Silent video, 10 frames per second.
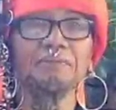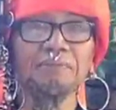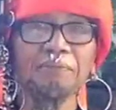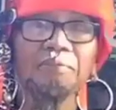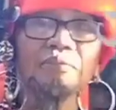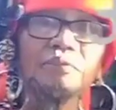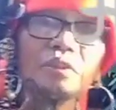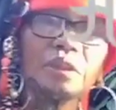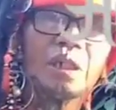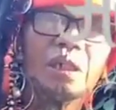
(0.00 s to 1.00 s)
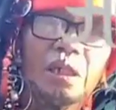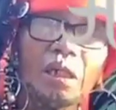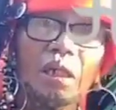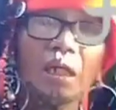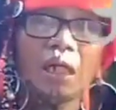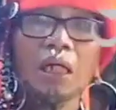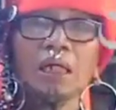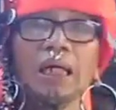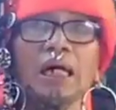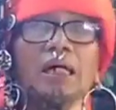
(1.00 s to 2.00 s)
Jadi kita boleh dengar YouTube-nya
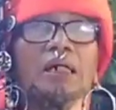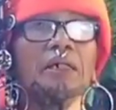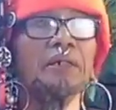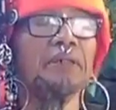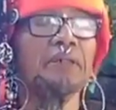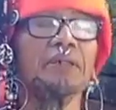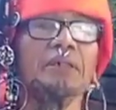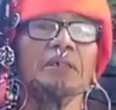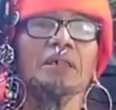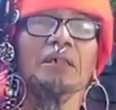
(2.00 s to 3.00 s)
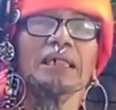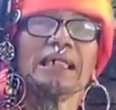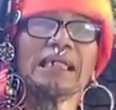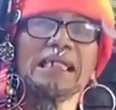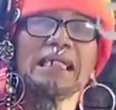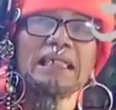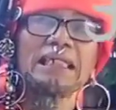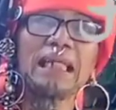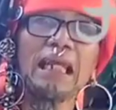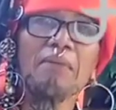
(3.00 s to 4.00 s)
orang, denger, tapi jelas orang itu
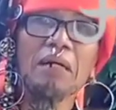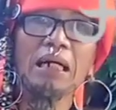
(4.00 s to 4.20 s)
siapa.